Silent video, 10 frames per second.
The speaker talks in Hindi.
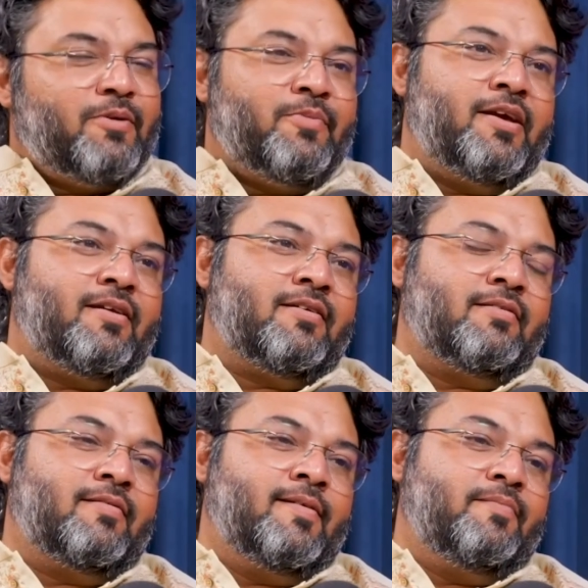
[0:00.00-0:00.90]
प्रॉब्लम यह ना
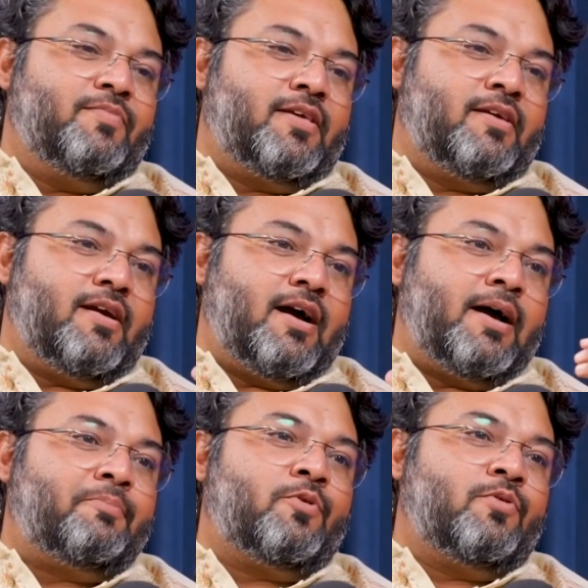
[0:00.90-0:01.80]
कि
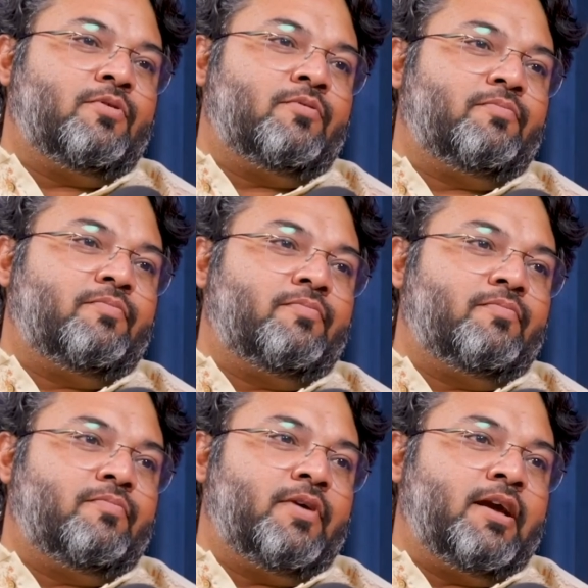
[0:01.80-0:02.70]
आपको
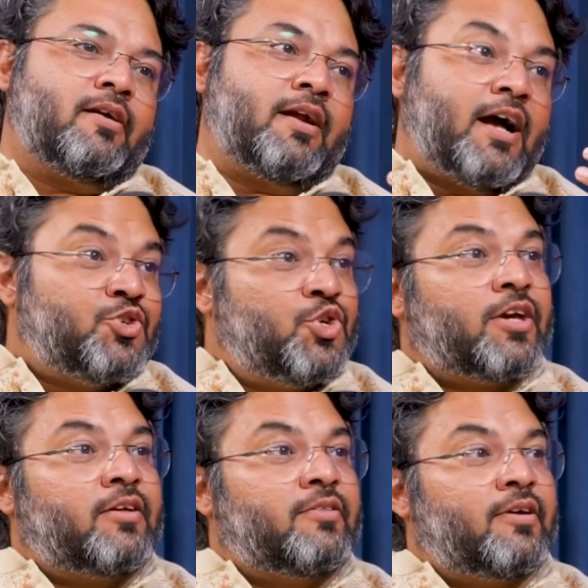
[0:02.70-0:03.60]
एक
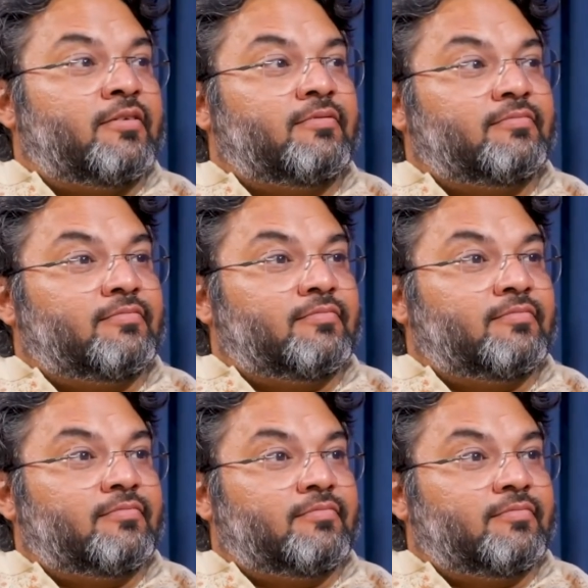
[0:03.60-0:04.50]
राज्य के अंदर
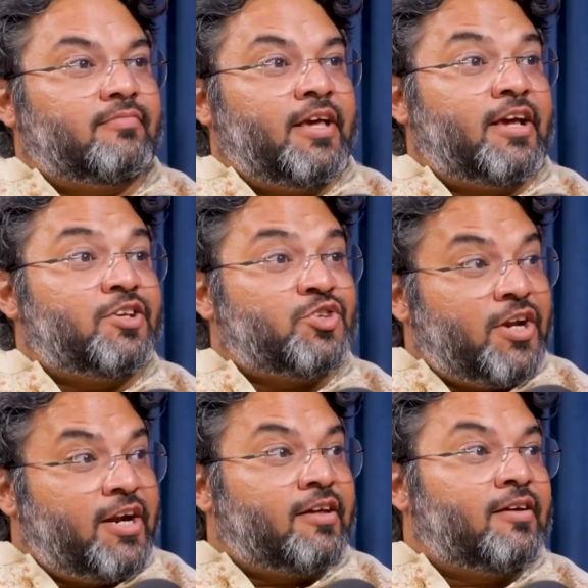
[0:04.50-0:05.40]
एक
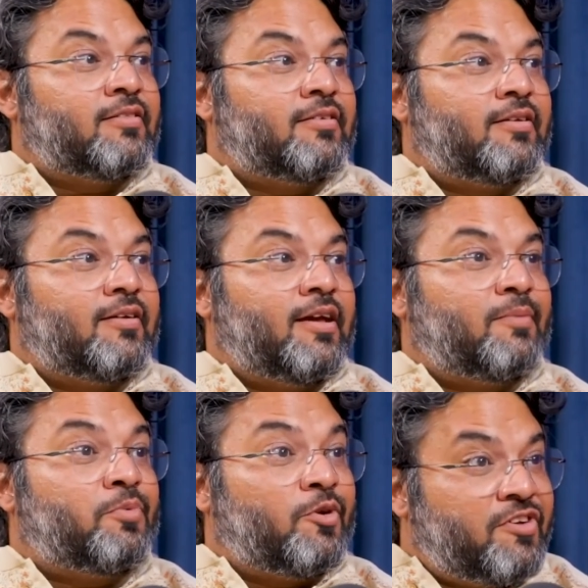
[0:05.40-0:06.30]
स्टेट के अंदर
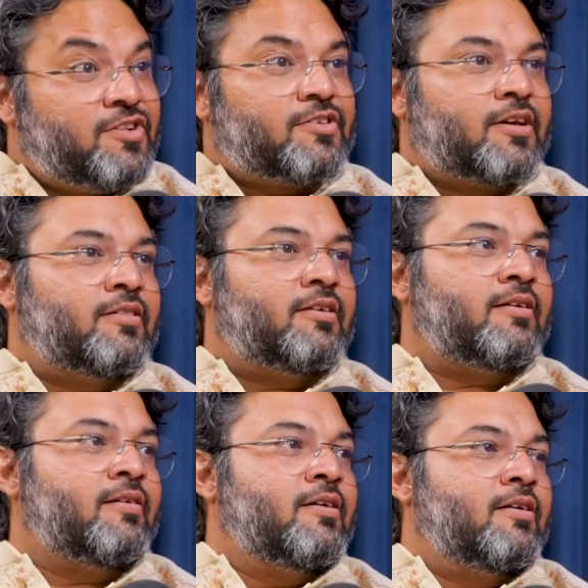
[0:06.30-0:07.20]
एक प्रोविंस के
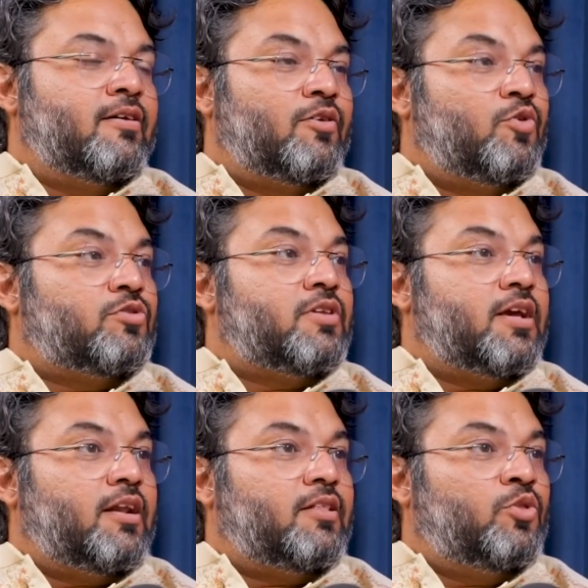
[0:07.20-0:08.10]
अंदर
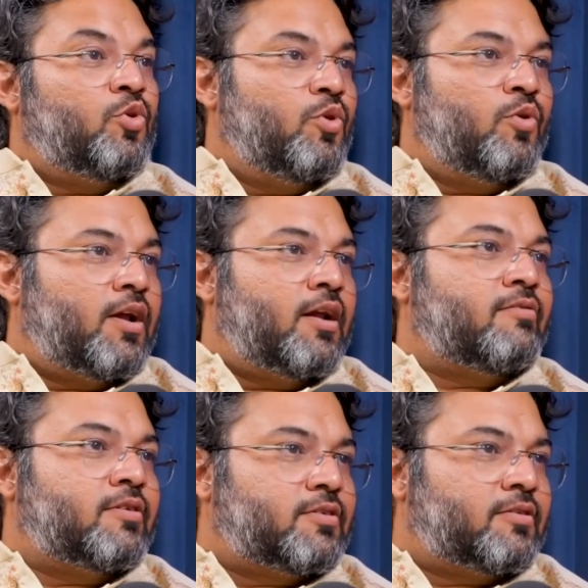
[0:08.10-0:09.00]
घुसने के लिए दो लोग
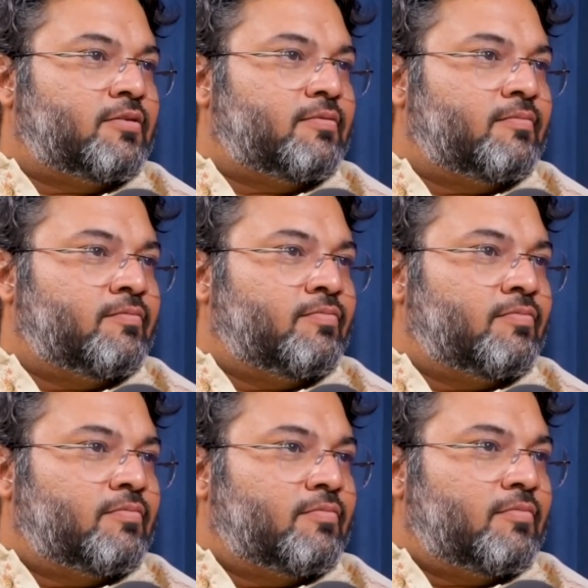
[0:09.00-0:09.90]
अलाउ कर
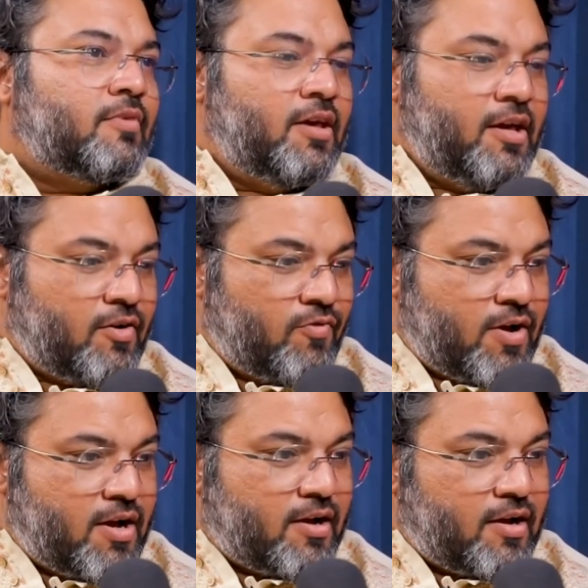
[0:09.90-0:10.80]
सकते एक
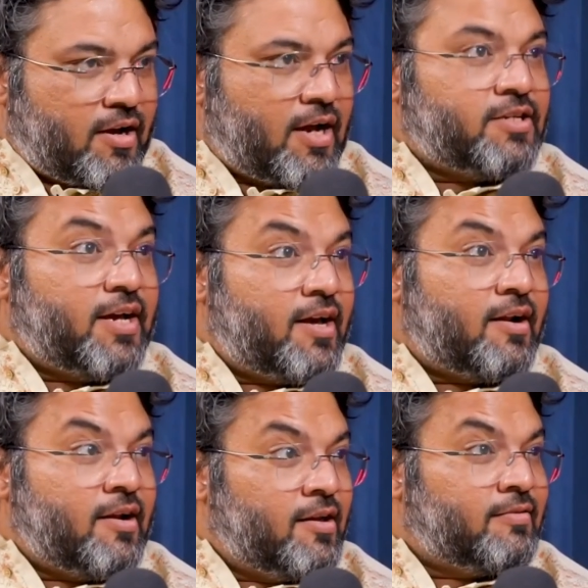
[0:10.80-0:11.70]
वहां का राजा
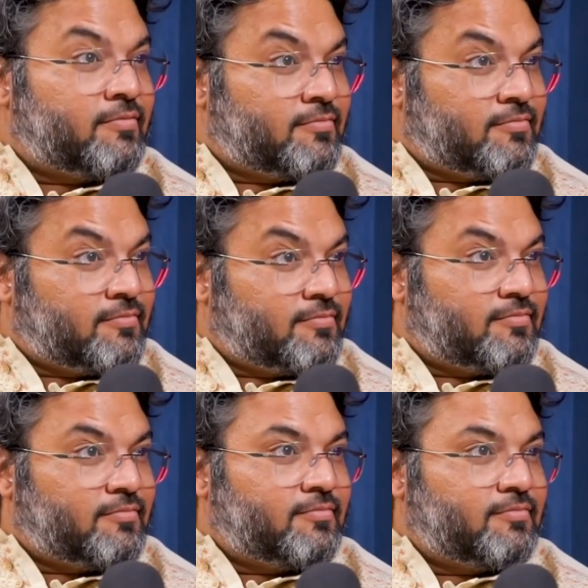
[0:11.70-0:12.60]
या रानी
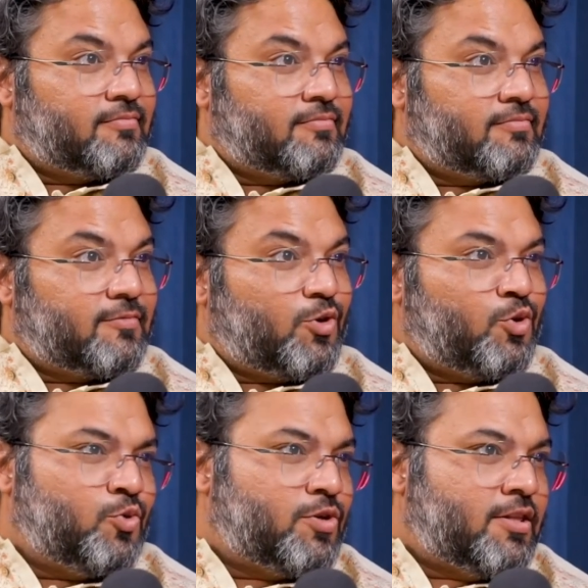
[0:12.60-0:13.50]

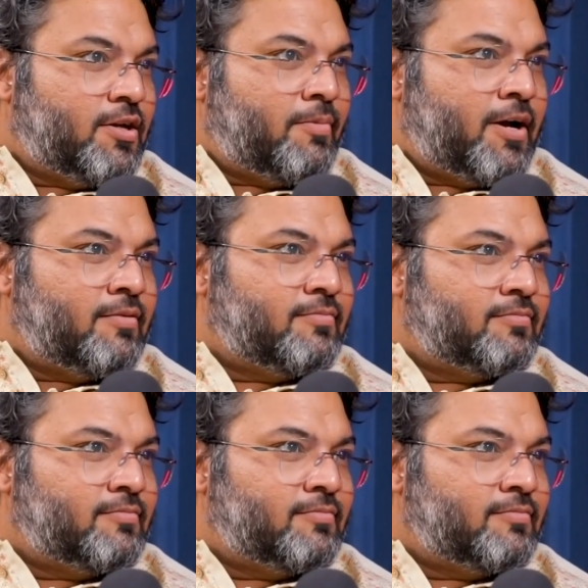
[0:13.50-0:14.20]
और दूसरा दरबान